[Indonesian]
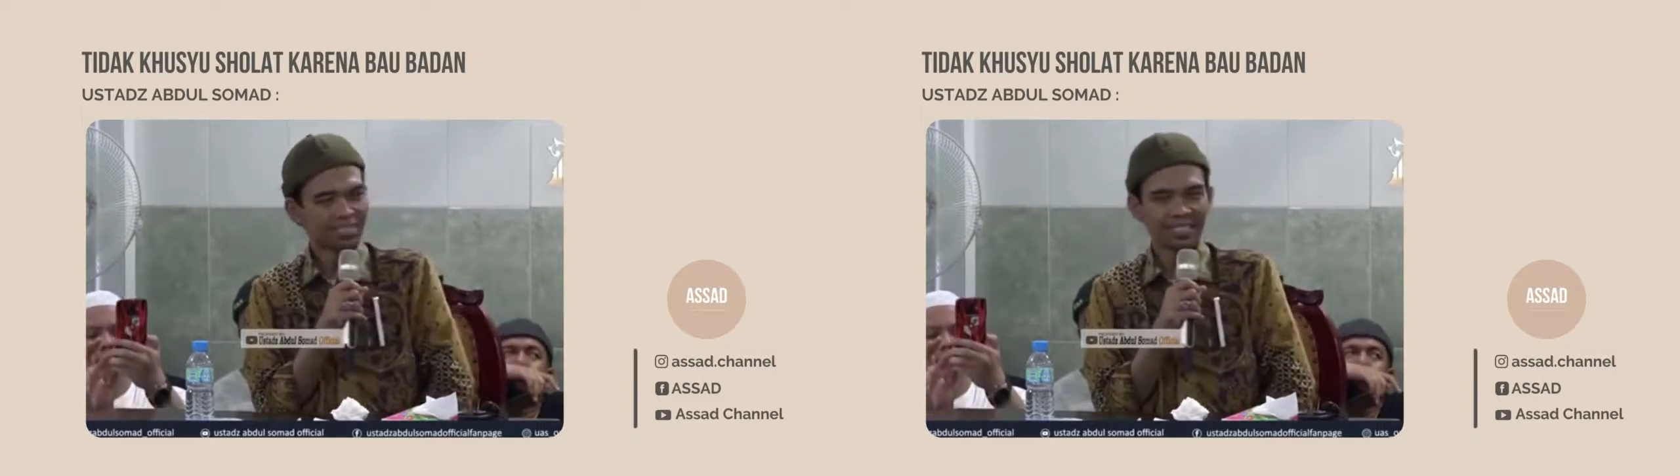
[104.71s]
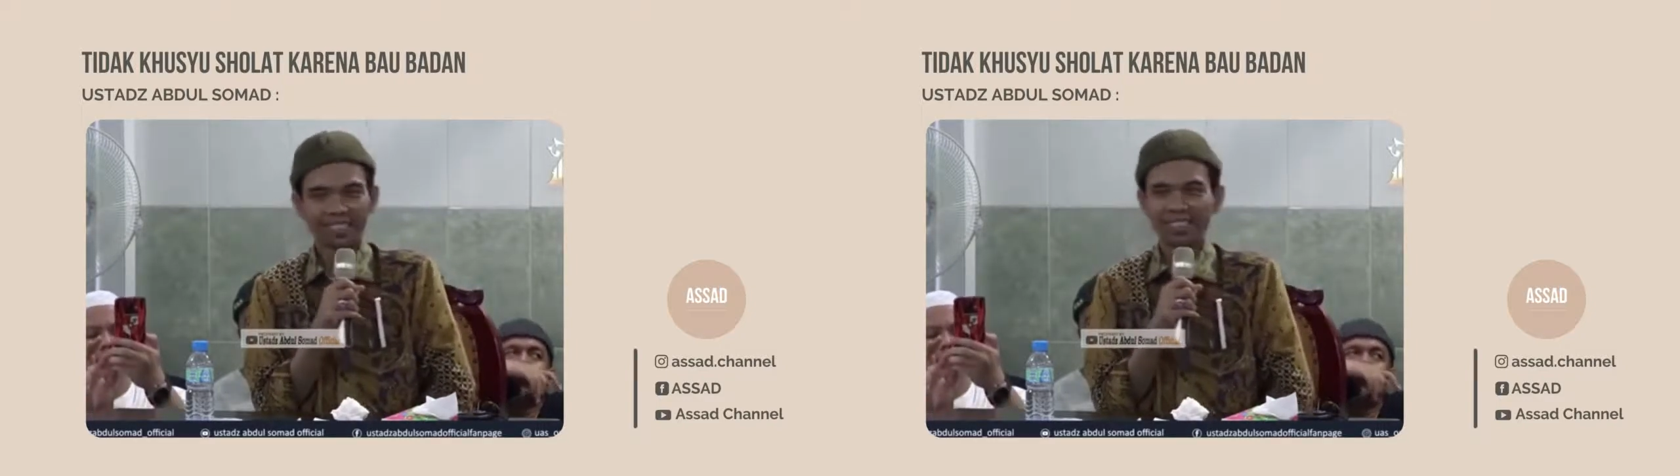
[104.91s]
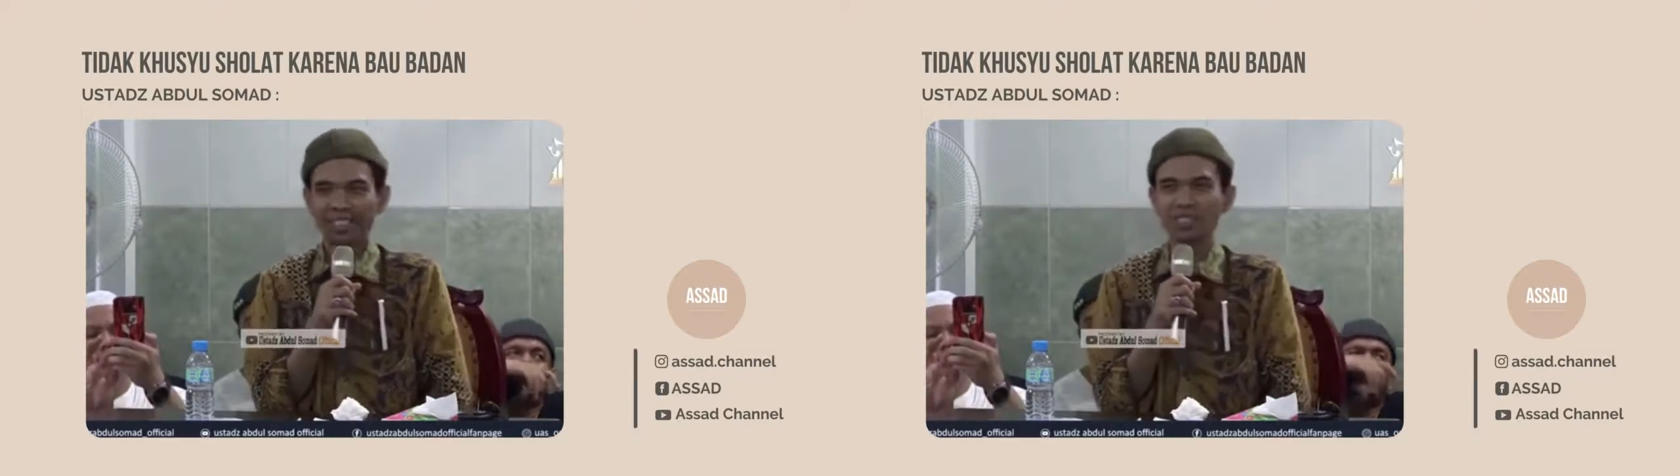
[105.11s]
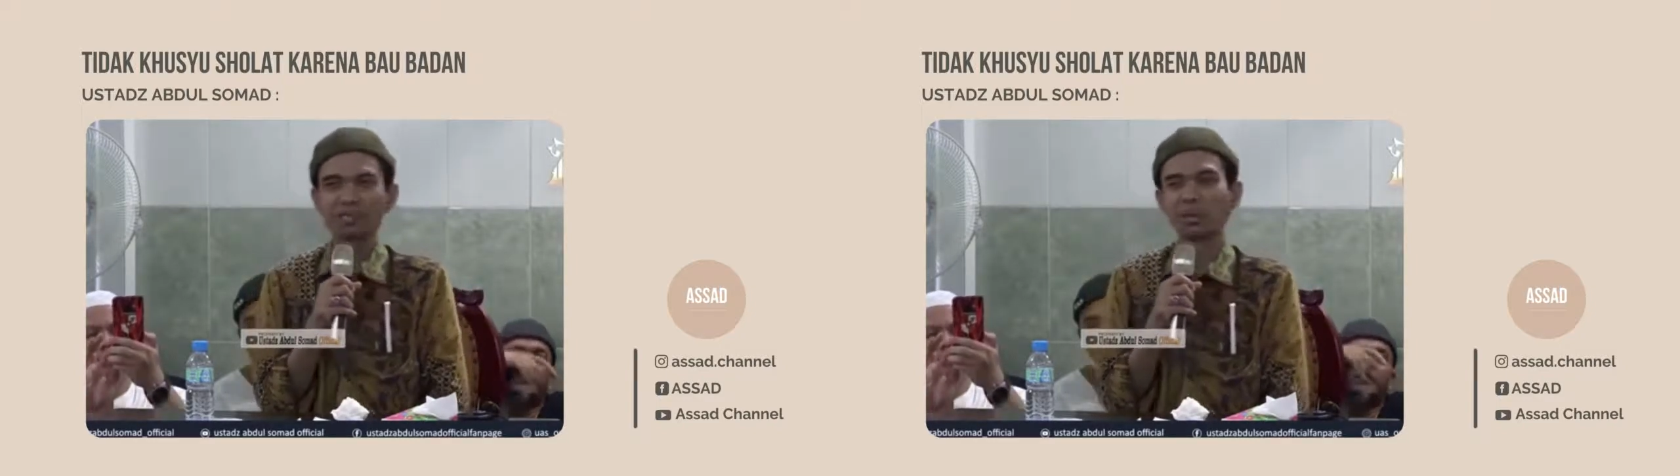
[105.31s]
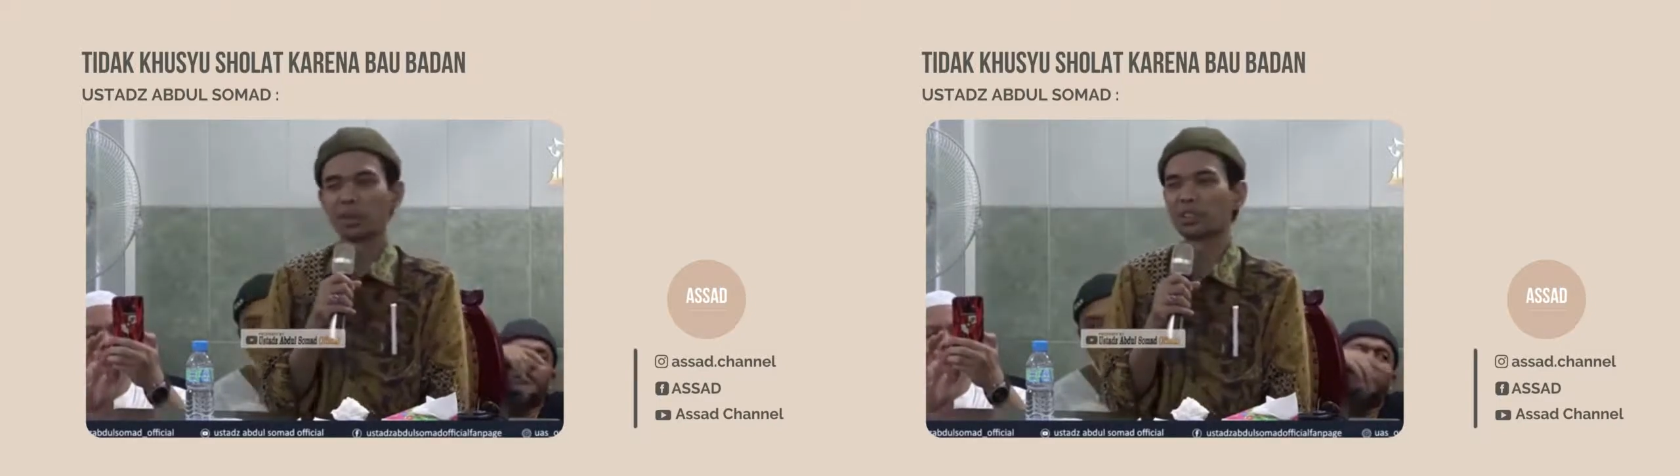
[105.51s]
oleh
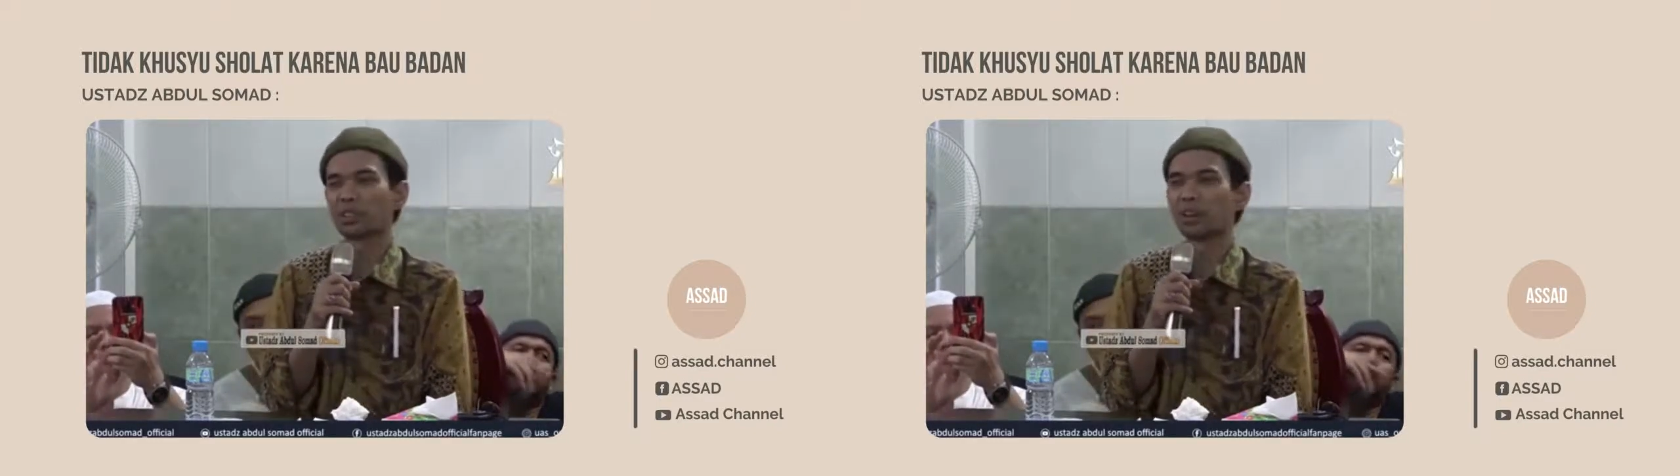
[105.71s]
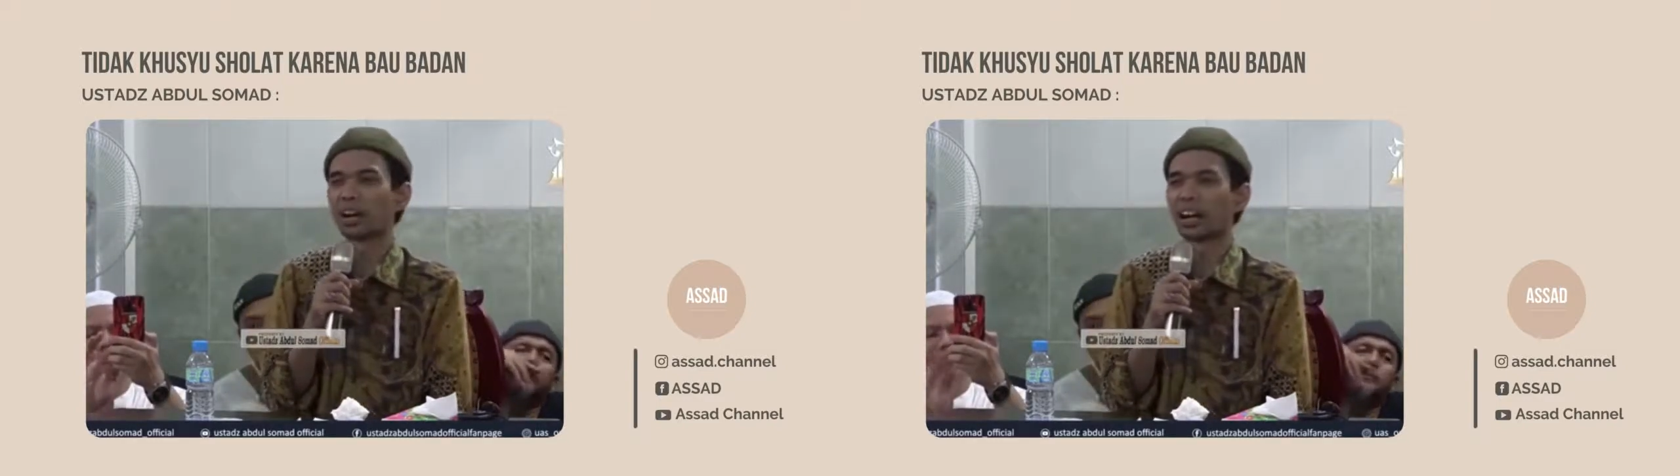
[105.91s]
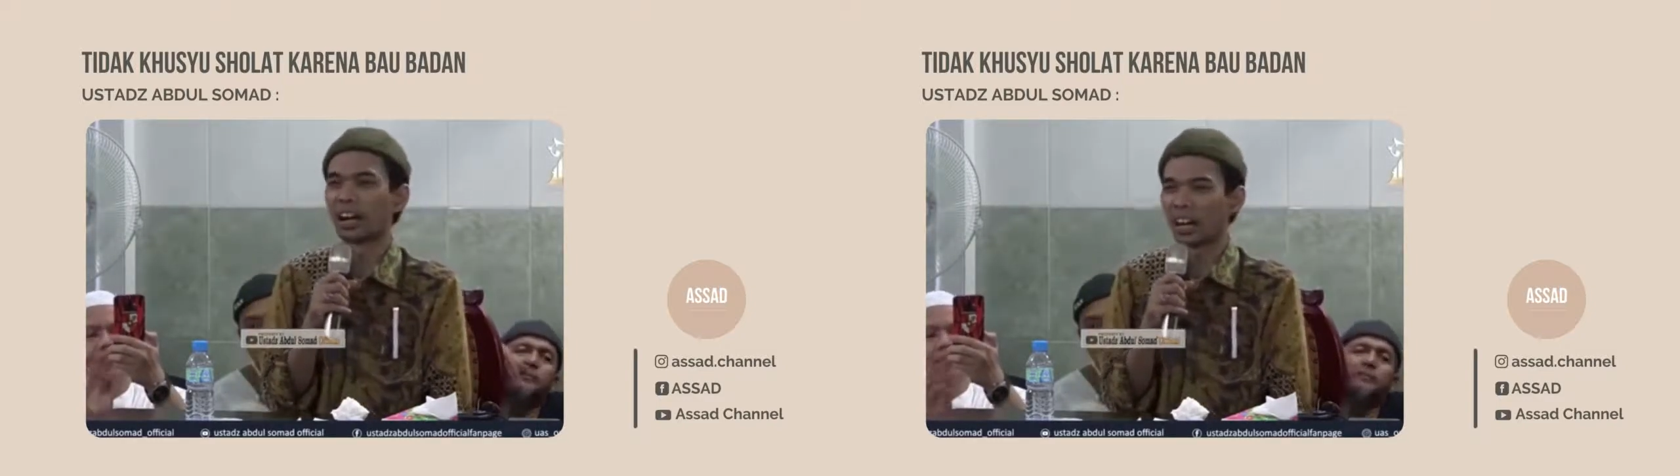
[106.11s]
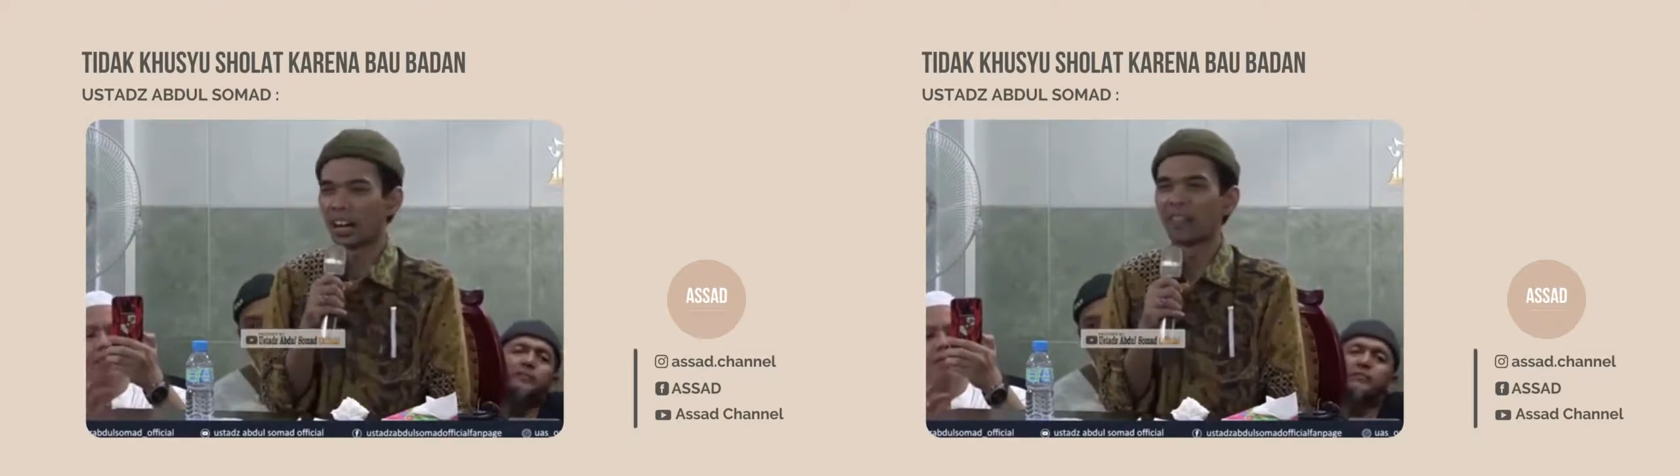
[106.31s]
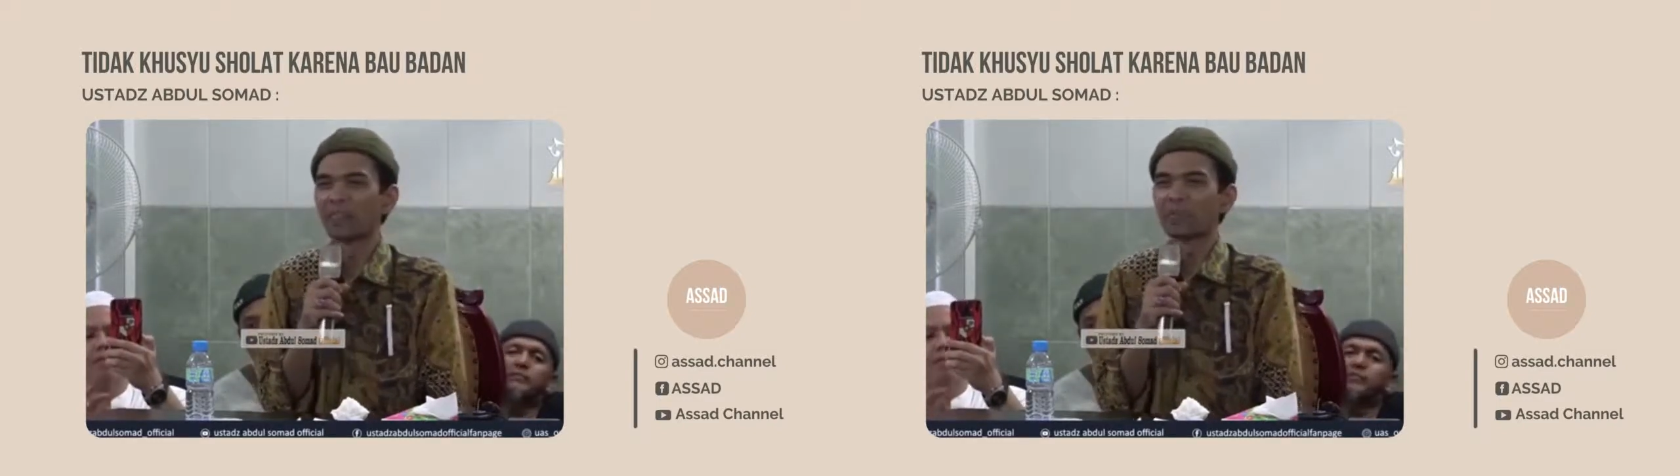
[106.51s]
sebab itu
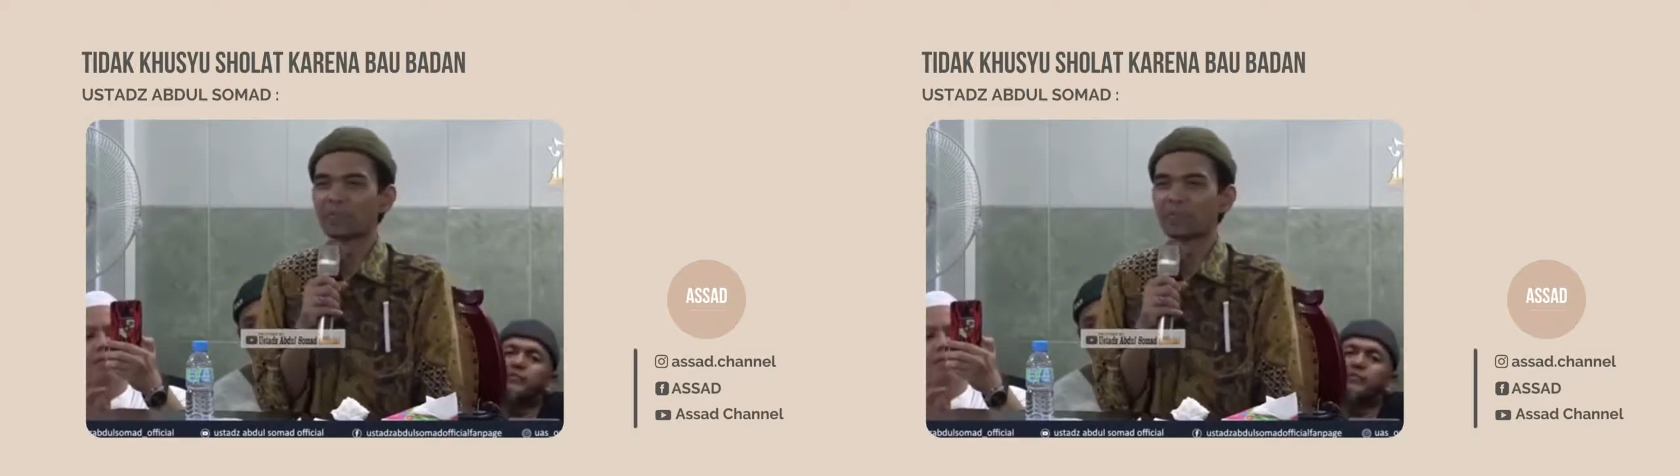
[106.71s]
maka